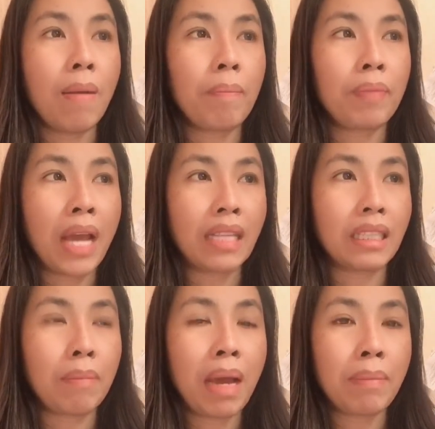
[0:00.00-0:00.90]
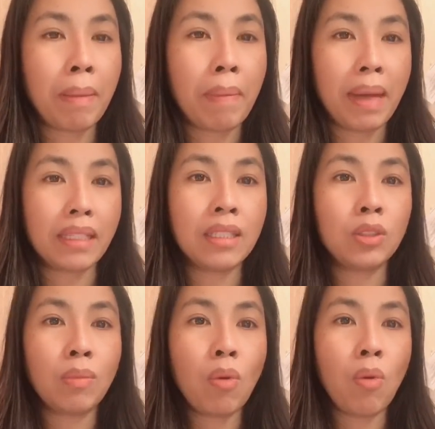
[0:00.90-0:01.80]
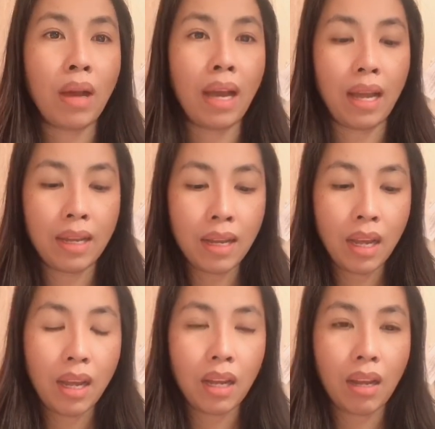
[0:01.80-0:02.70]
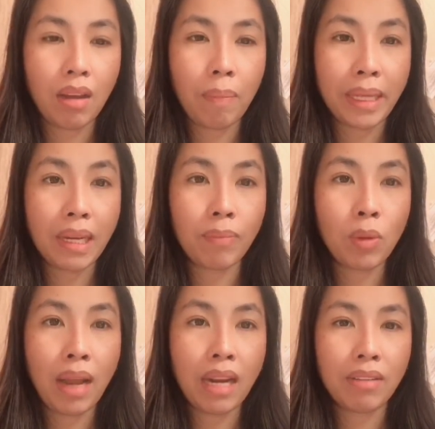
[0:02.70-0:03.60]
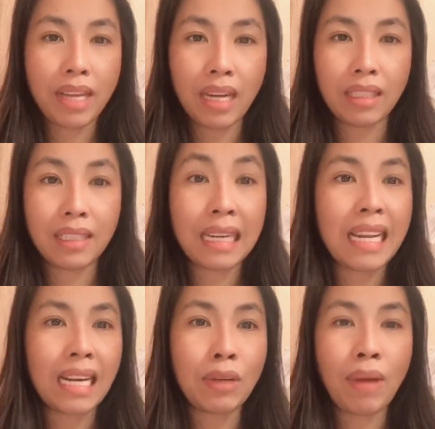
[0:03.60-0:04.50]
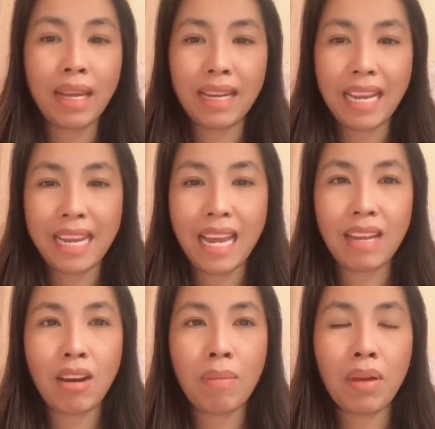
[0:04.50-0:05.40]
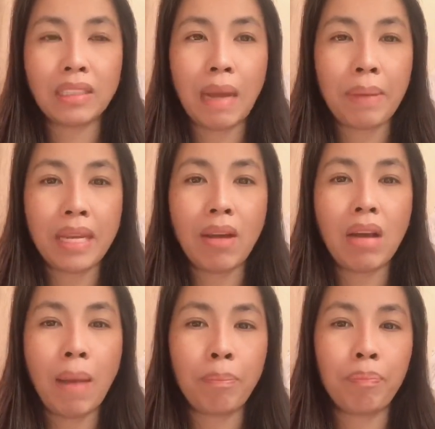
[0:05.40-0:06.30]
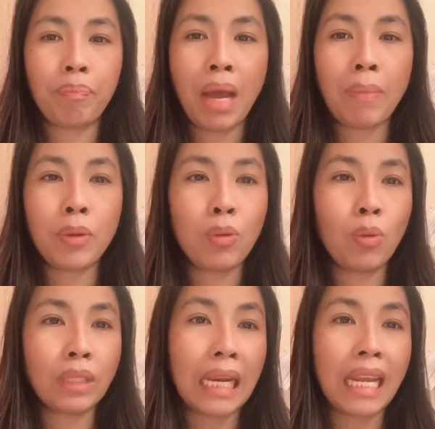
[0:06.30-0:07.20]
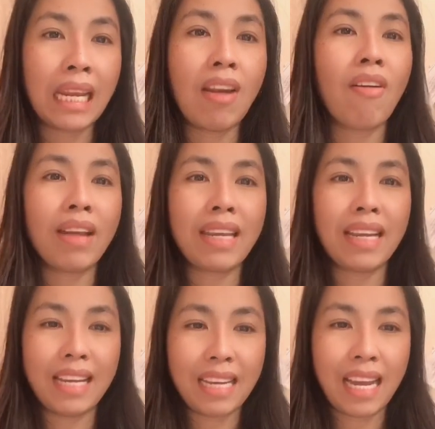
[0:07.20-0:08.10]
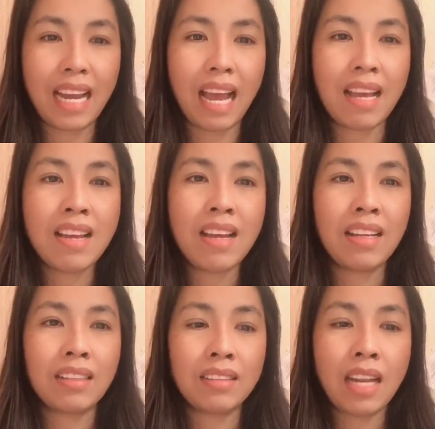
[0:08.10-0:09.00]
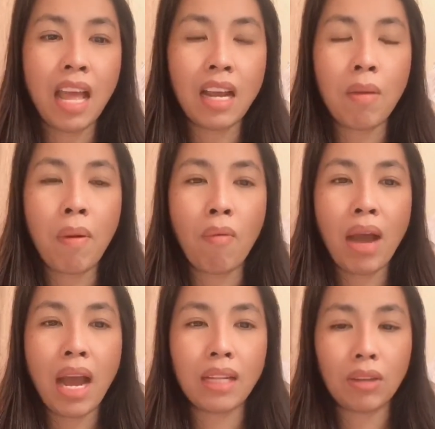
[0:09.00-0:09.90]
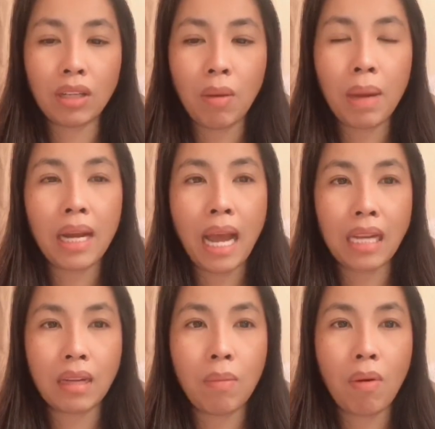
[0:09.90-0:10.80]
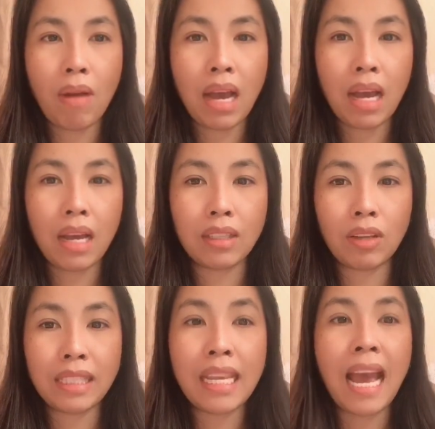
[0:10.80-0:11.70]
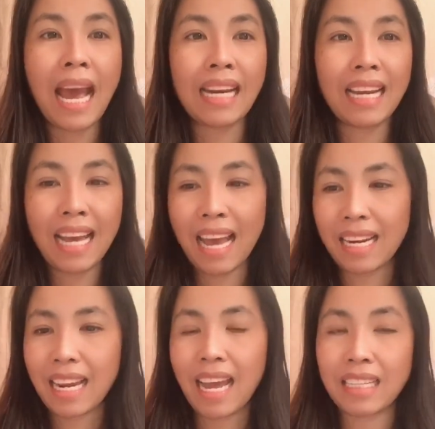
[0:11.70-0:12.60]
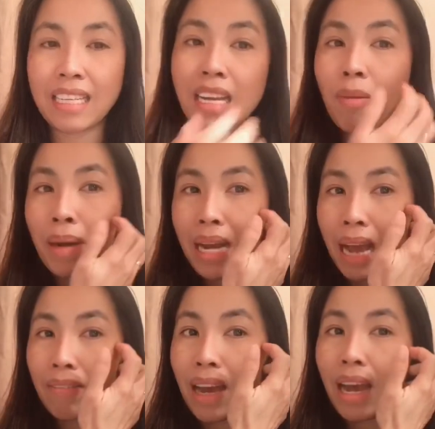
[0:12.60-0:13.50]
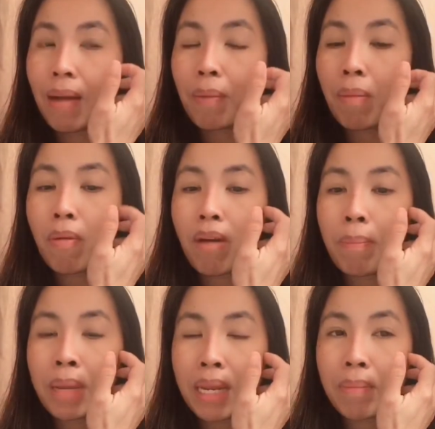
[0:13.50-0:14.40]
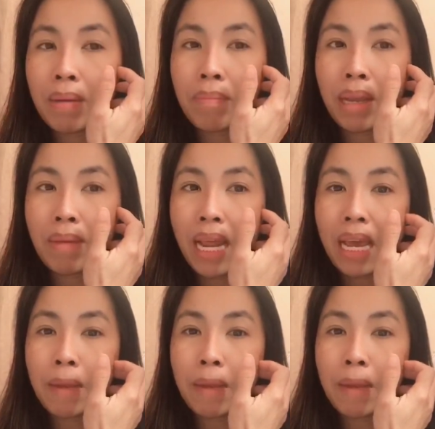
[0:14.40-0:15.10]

ห่างจากบ้านมประมาณครึ่งชั่วโมงอะค่ะก็ไปทำธุระแล้วอย่างหนึ่งเครียดด้วยอะไรเงี้ยก็เลยบอกสามีเดี๋ยวขับ พาไปดูทะเลหน่อยอะไรเงี้ยค่ะ ทีแรกเขาบอกว่าตอนเขาประกาศเขาบอกว่าตอนที่อ่านนะอ่านอ่านที่เขาประกาศว่าเขาบอกว่าบีดมันไม่ไม่ได้